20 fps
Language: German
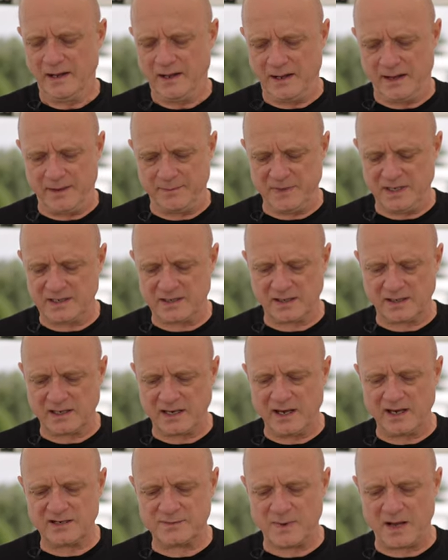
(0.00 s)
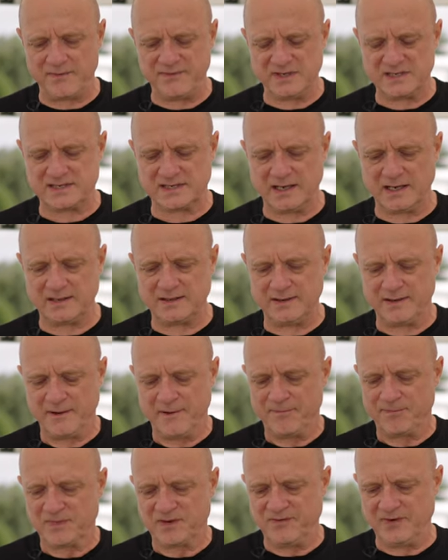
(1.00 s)
Ähm, ich erkläre euch mal, wie es geht.
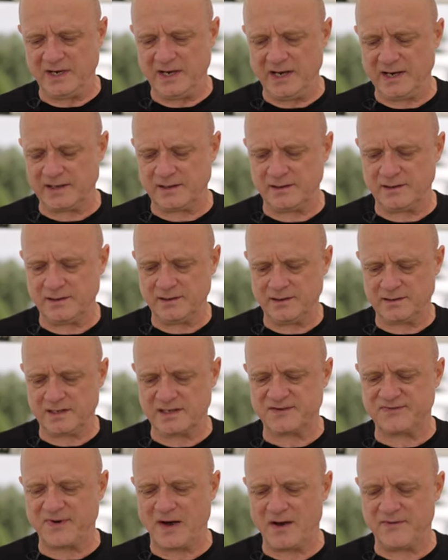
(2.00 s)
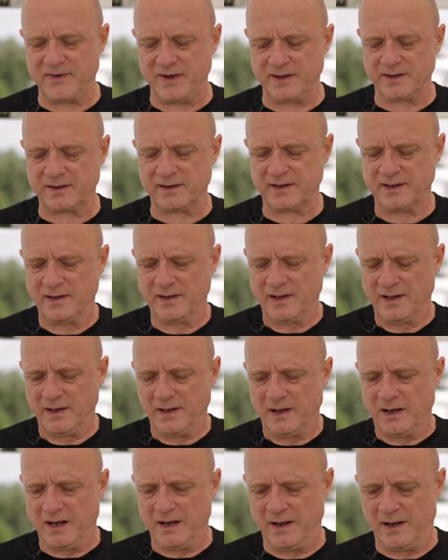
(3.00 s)
Wir legen das Fahrwerk
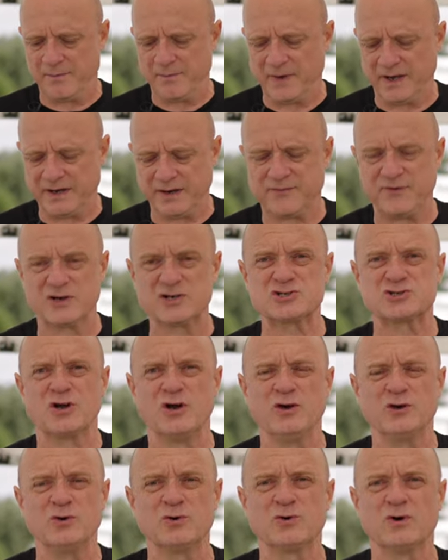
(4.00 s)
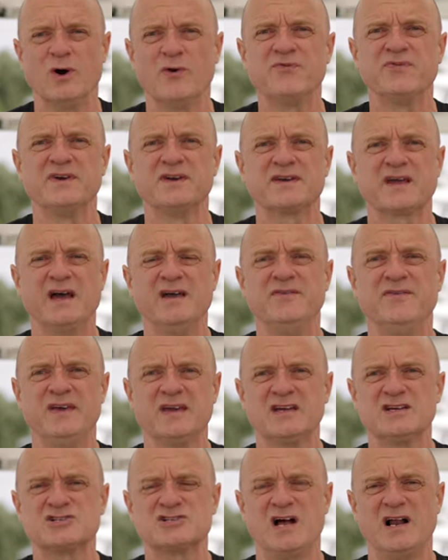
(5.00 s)
ähm, an der Fernsteuerung auf einen drei
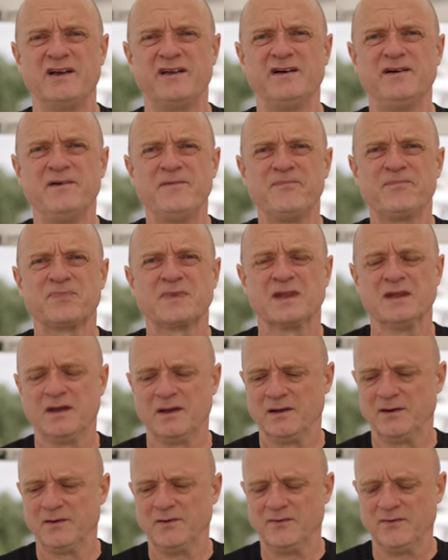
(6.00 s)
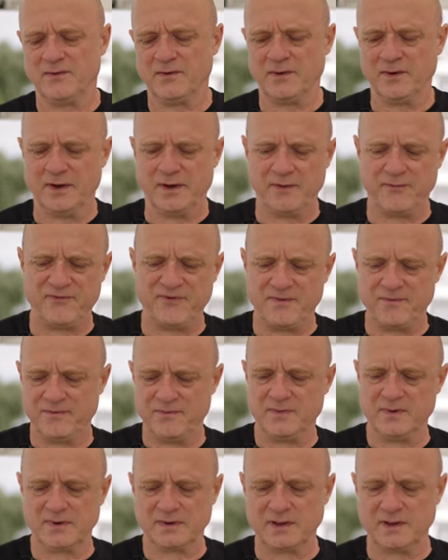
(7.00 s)
wegeschalter Äh,
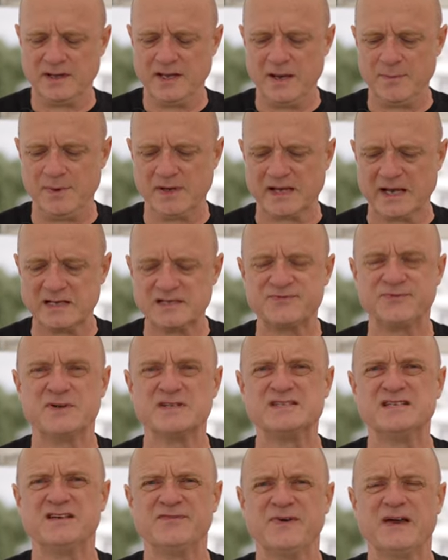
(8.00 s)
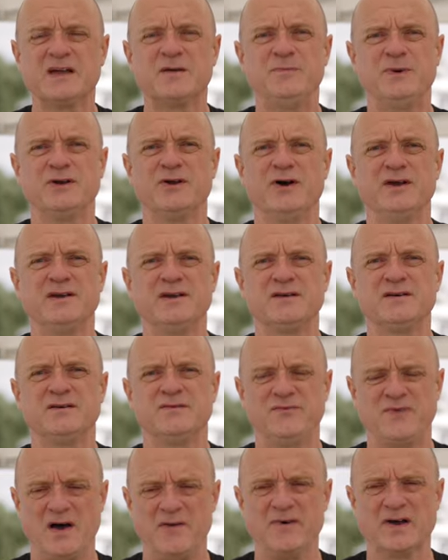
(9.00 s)
Hebel ganz von sich weg bedeutet
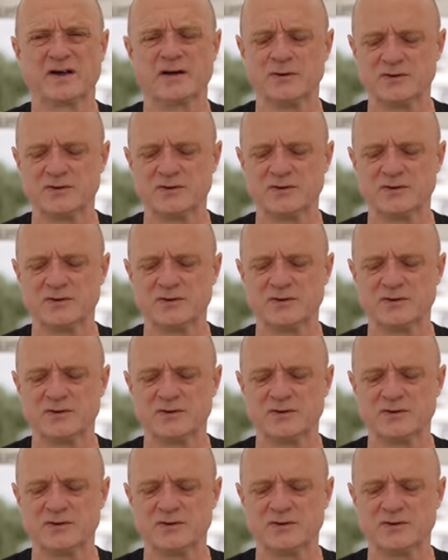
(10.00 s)
Fahrwerk